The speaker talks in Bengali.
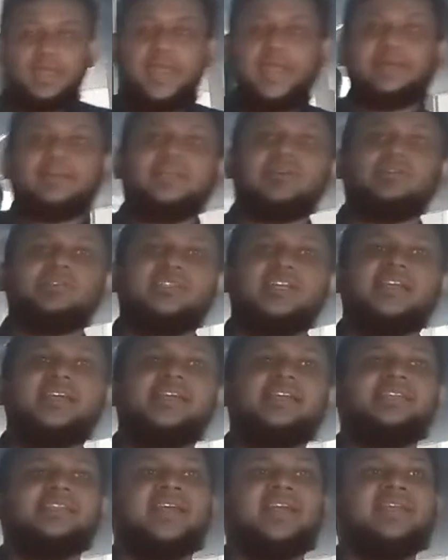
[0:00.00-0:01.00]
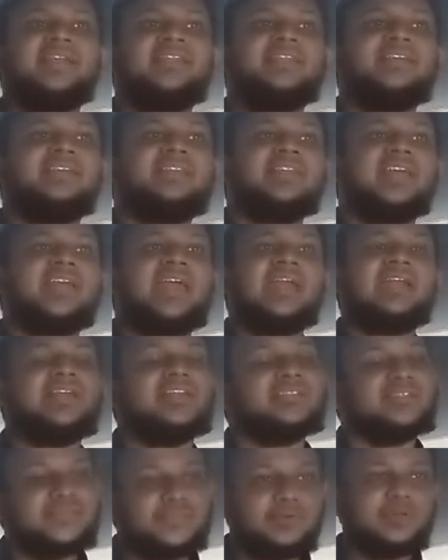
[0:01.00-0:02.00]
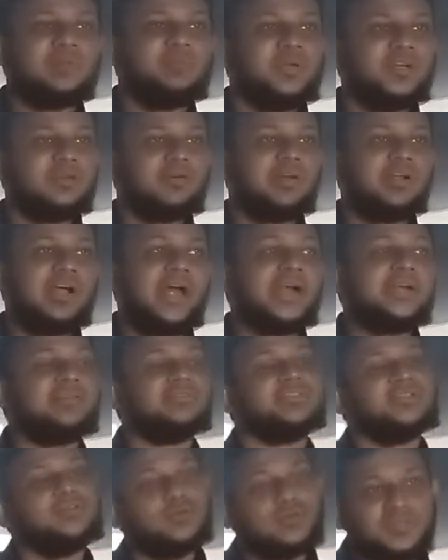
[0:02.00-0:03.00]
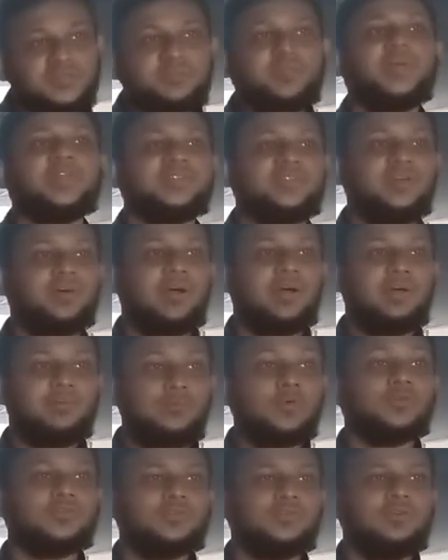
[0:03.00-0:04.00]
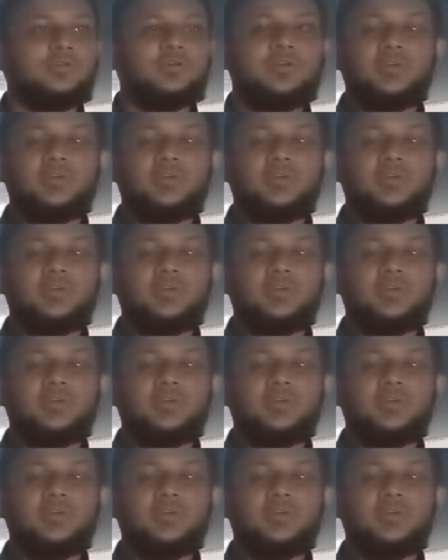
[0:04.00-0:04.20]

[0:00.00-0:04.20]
একটা হচ্ছে কি যে নিজের থেকে অ্যানালাইসিস করে বের করা একটা হচ্ছে নলেজ বেস দেওয়া মুখস্থ